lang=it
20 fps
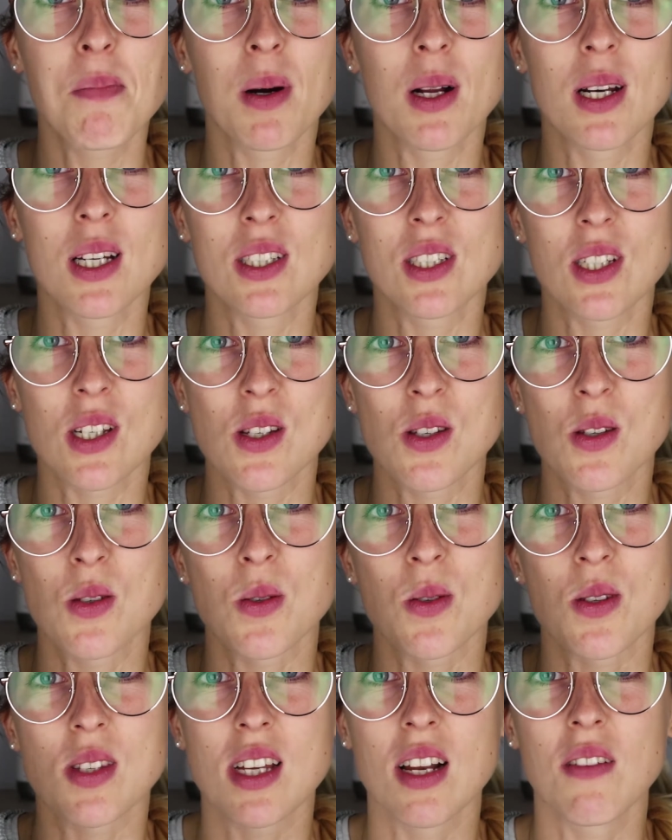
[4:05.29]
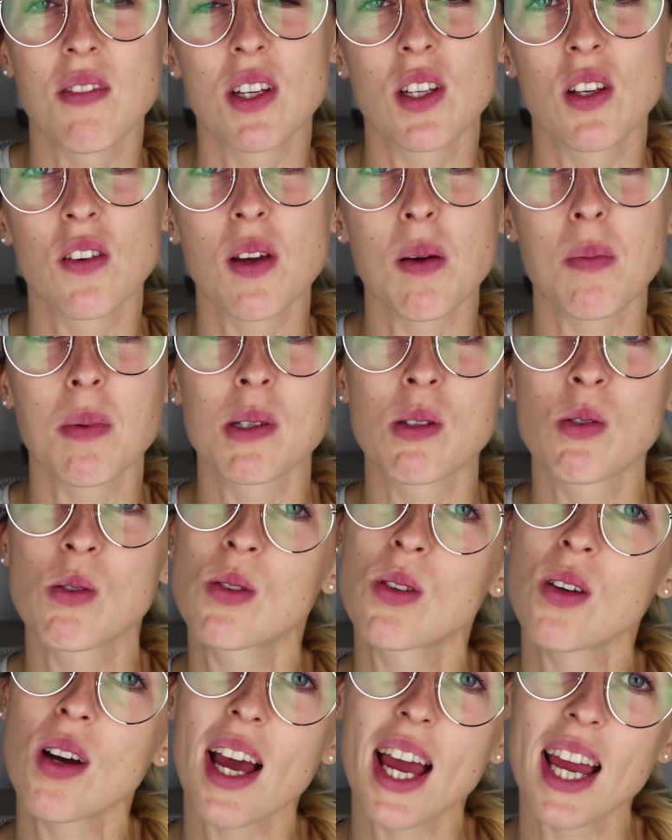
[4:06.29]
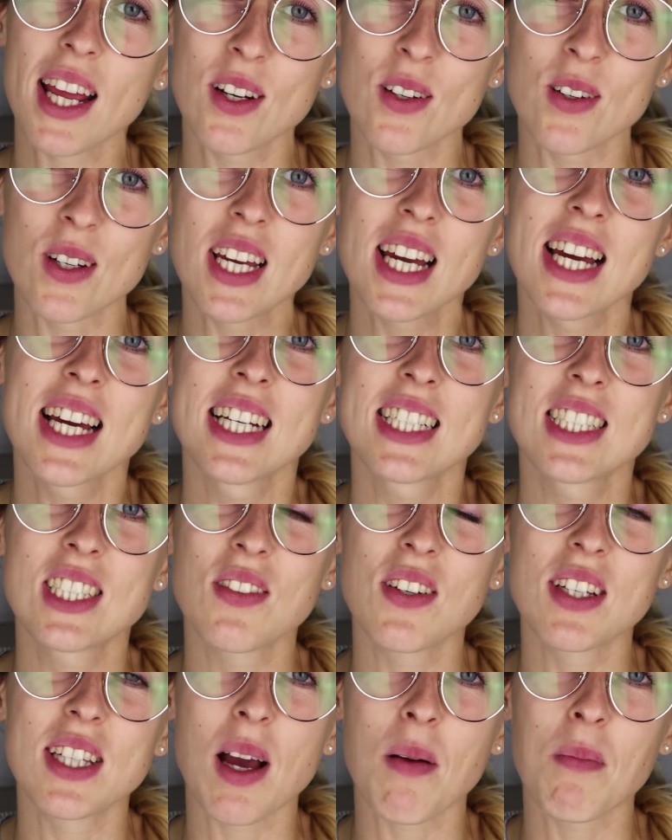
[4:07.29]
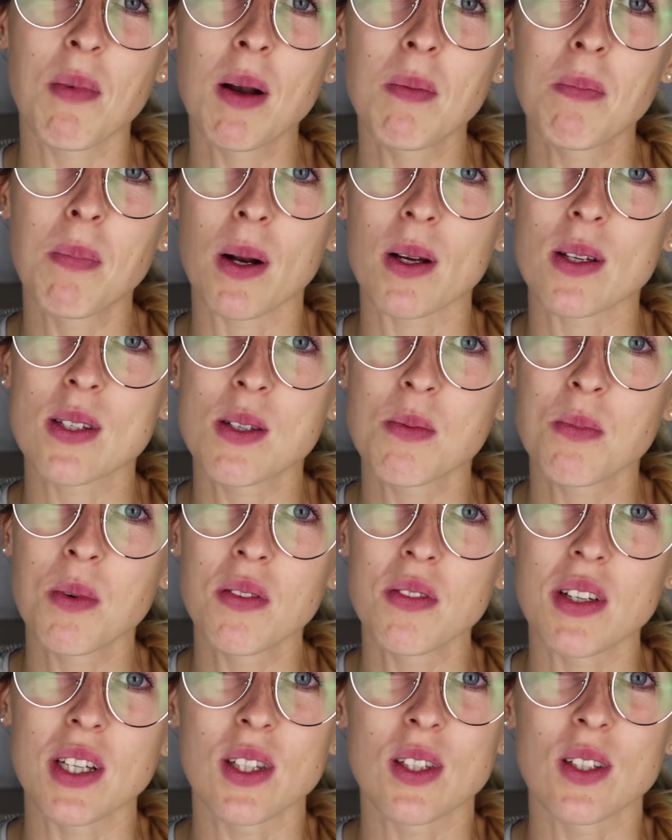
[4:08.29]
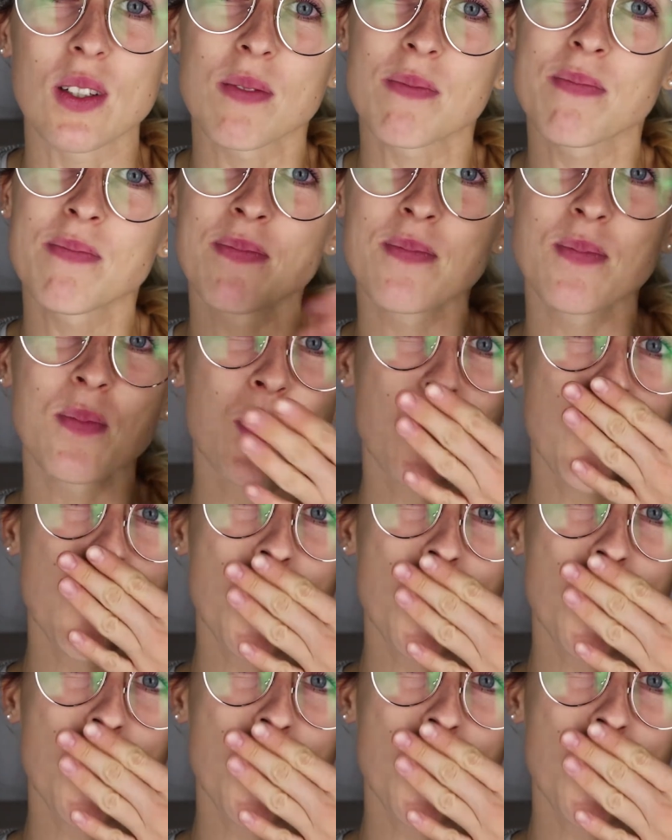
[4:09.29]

pollice in su se il video vi è piaciuto e noi ci vediamo al prossimo video.